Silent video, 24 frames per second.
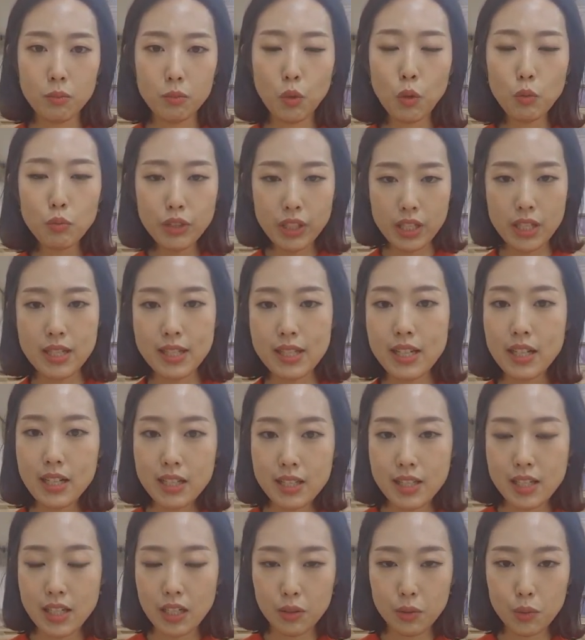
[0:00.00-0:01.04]
너무
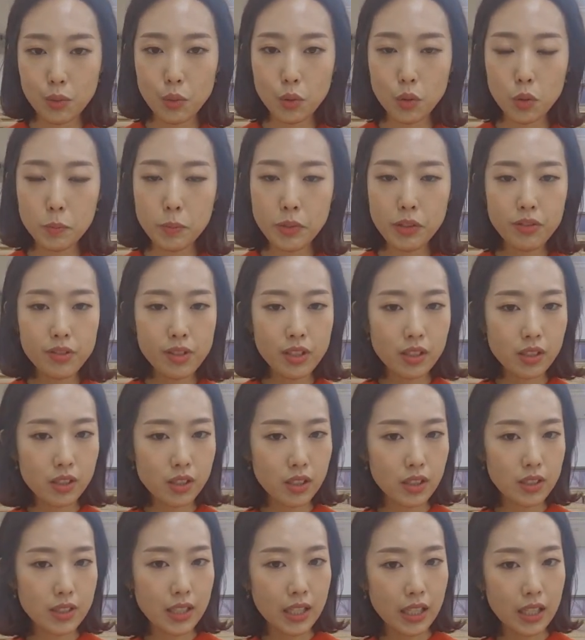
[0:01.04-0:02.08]
긴장하지 않고
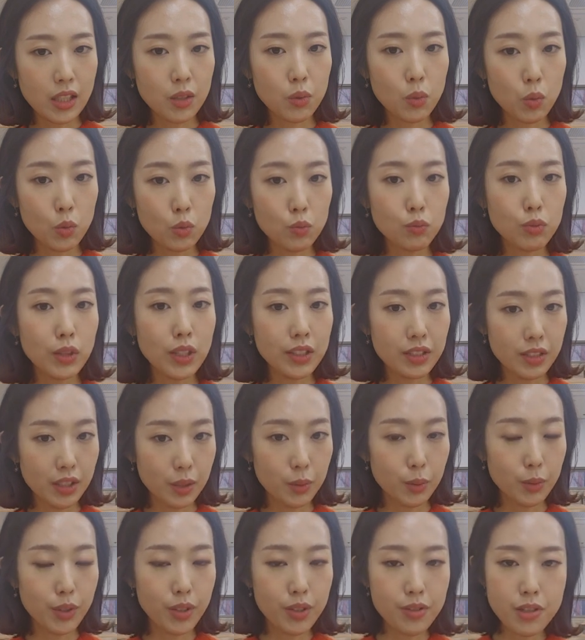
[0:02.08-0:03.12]
평상시에 잘 공부한
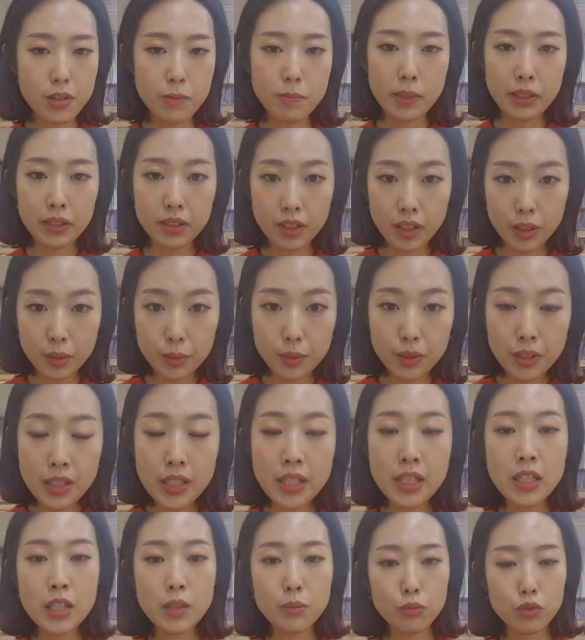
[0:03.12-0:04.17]
대로 연습한 대로
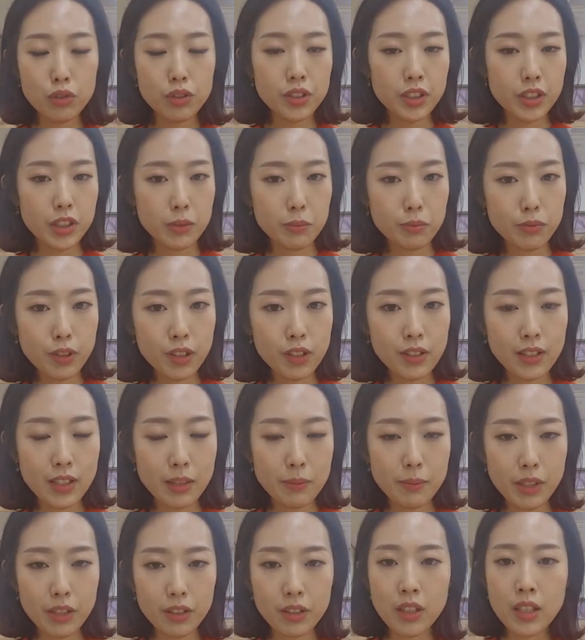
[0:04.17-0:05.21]
문제를
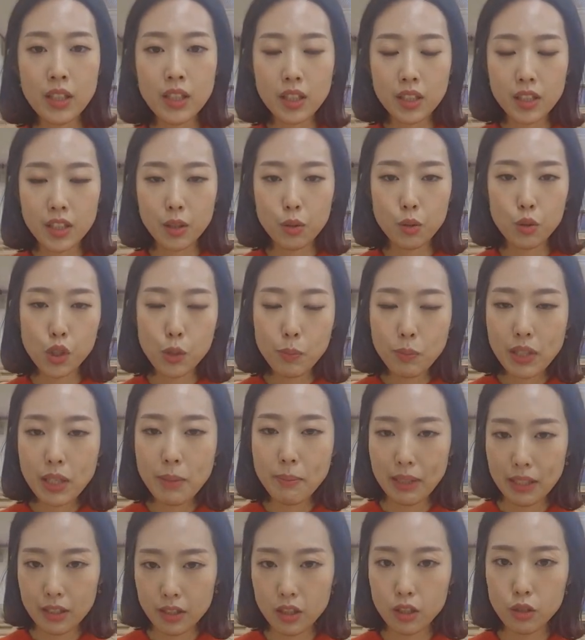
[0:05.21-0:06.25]
풀었다면 그래도 쉽게
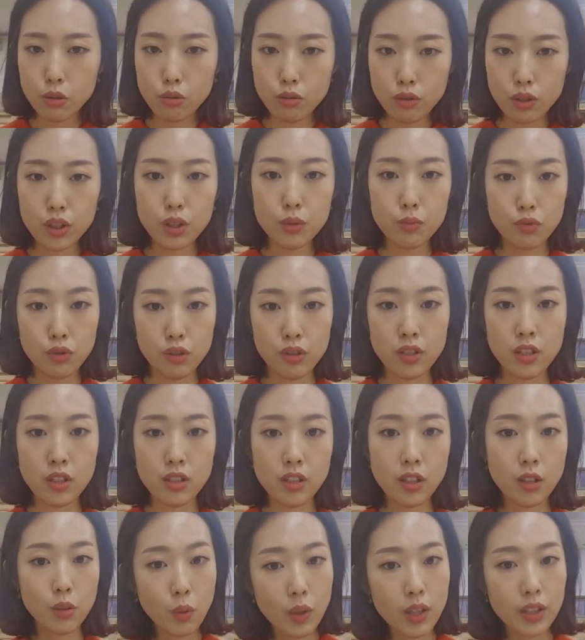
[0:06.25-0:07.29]
맞힐 수 있는
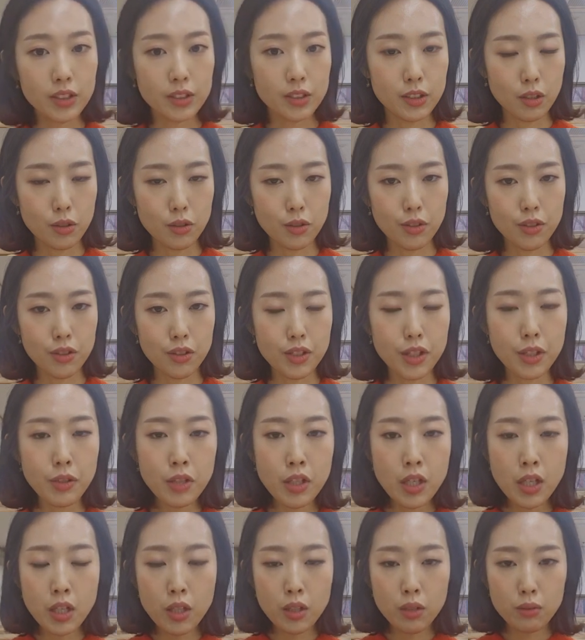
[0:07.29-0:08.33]
문제들이 꽤 있었거든요
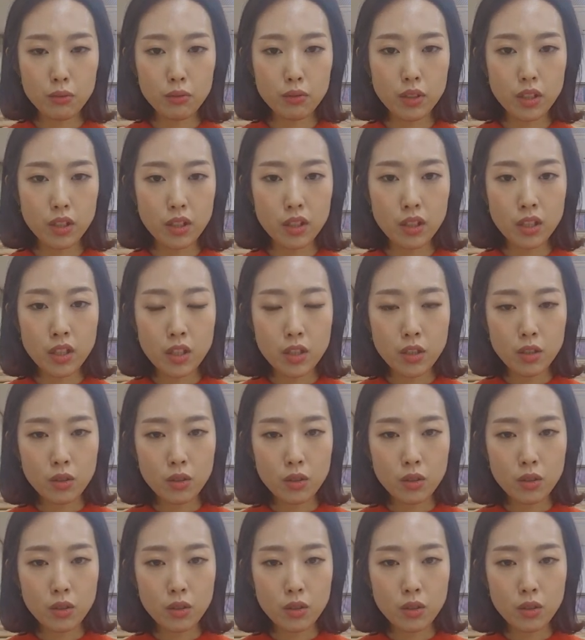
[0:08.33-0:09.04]
우리